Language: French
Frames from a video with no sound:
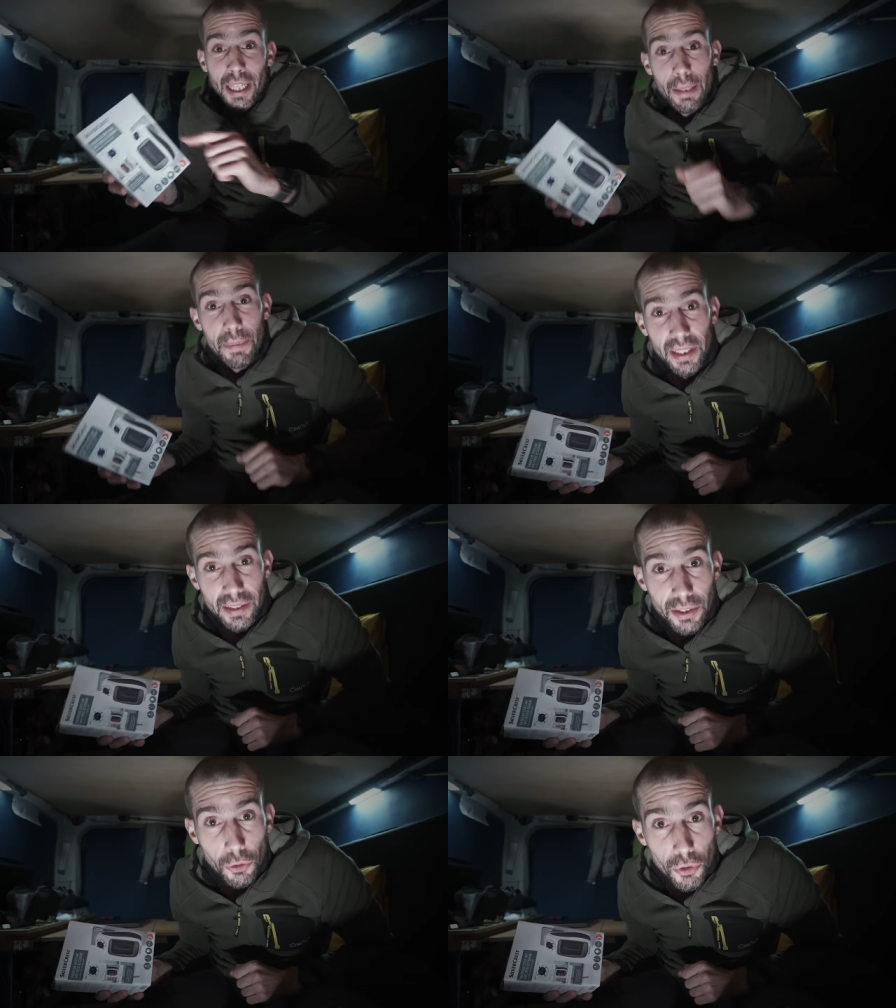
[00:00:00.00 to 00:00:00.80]
eh bien
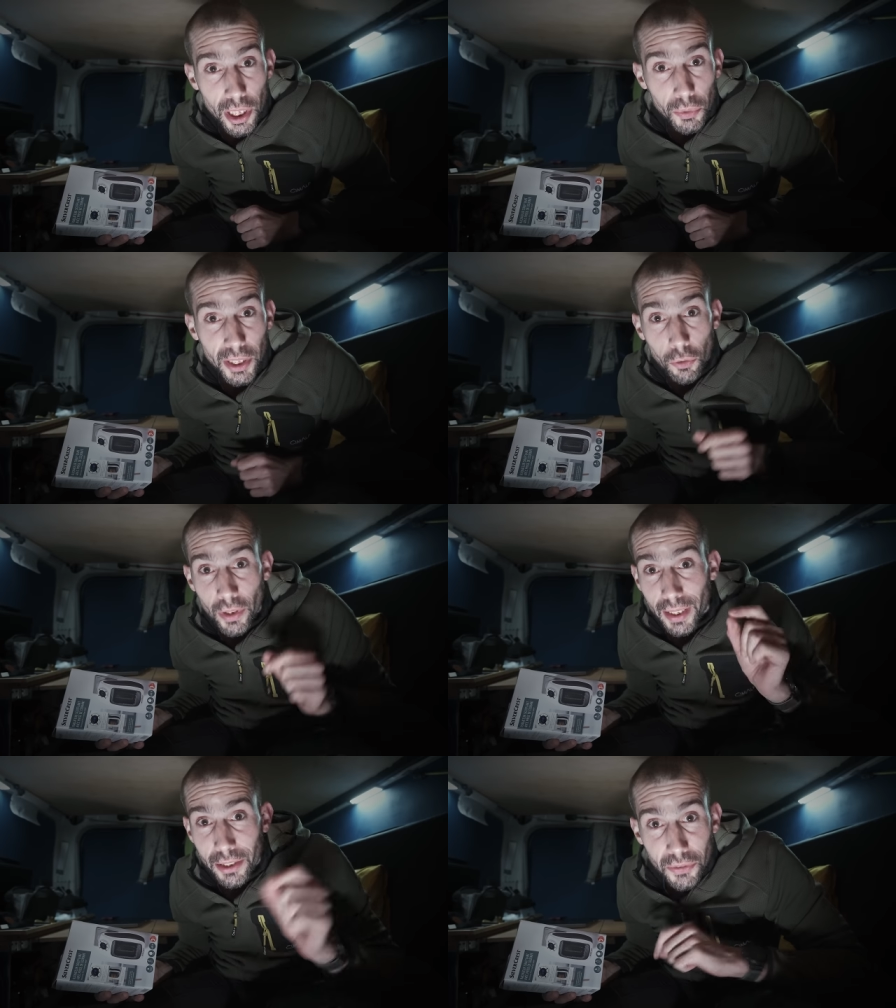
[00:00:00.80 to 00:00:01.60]
c'est ce que nous allons
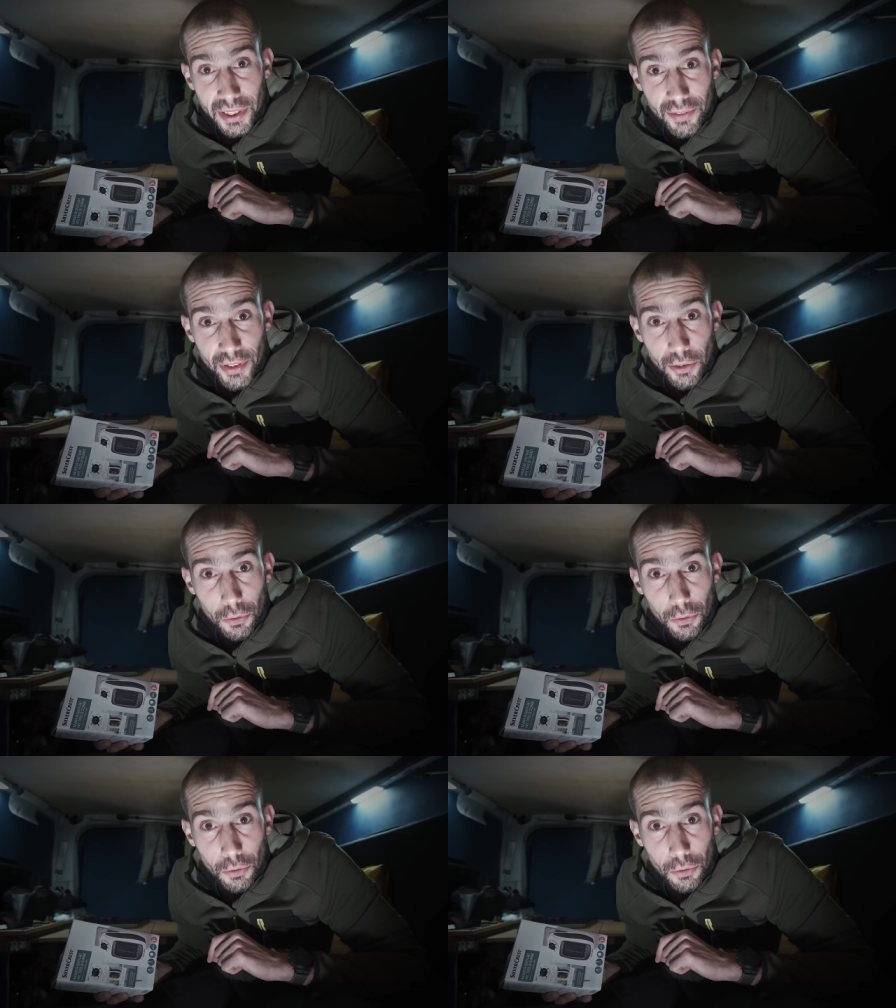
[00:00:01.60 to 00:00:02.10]
découvrir dans cette vidéo.